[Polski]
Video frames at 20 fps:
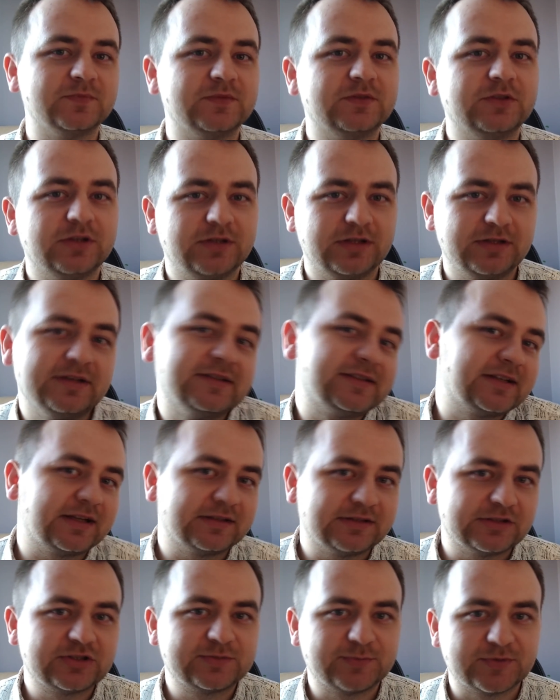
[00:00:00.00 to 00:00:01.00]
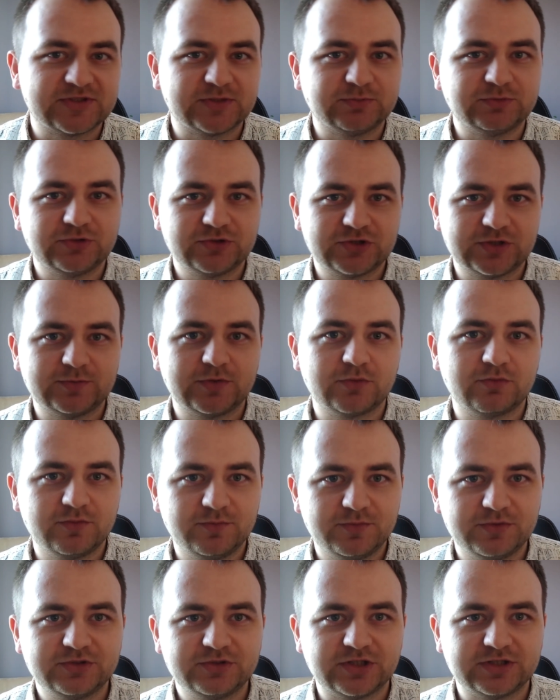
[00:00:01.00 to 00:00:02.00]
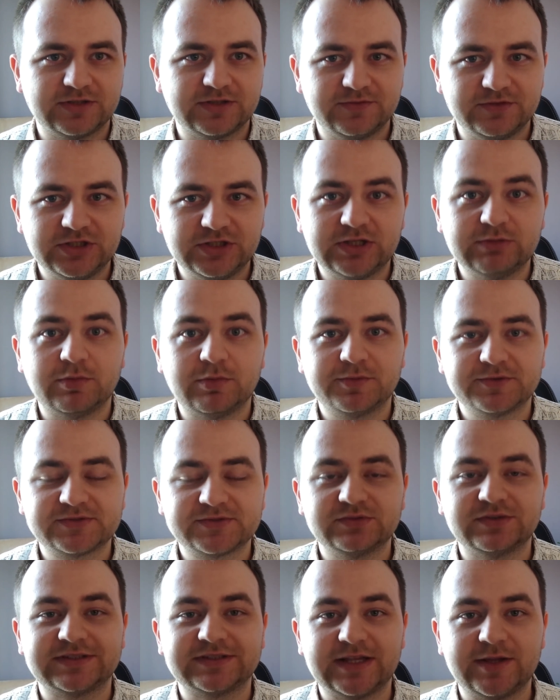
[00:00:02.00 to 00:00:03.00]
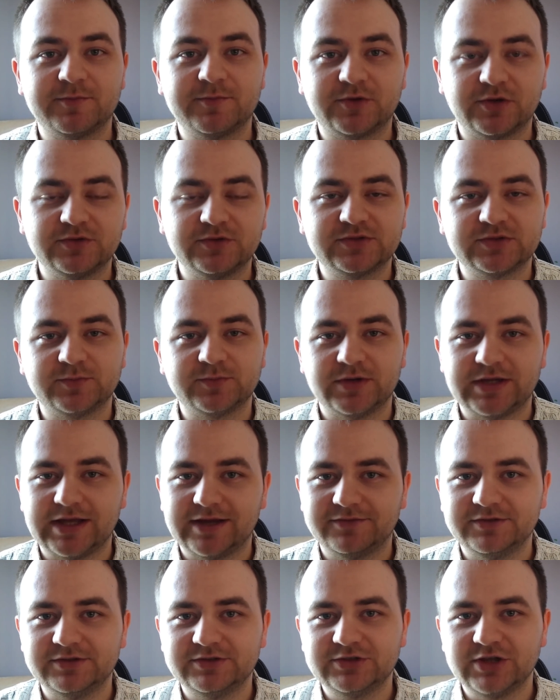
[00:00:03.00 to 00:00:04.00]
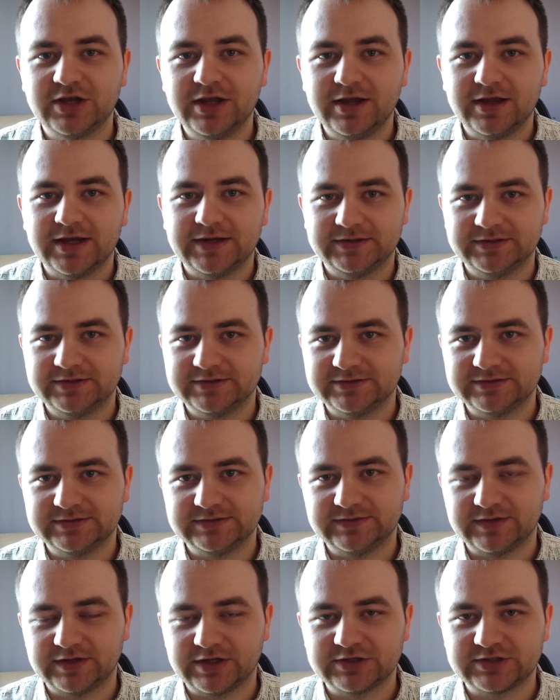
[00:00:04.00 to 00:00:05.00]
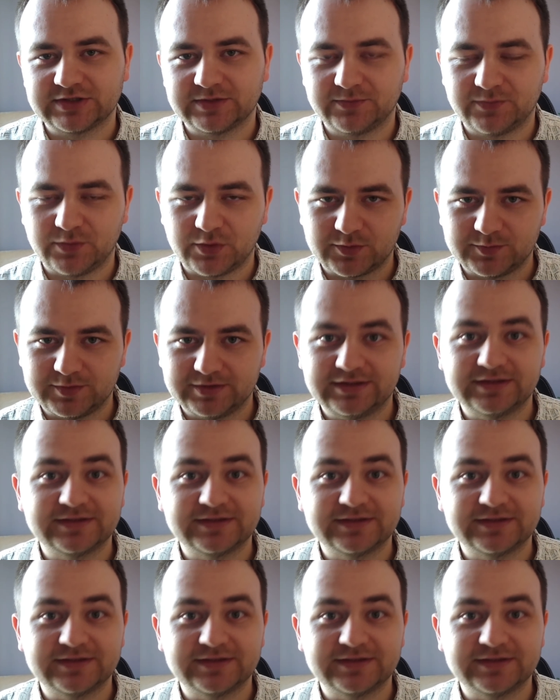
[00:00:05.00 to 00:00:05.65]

no, jest taka też sposobność, że mogłyby się te wyniki po prostu na samym końcu pojawić e, w jakiejś tam formie.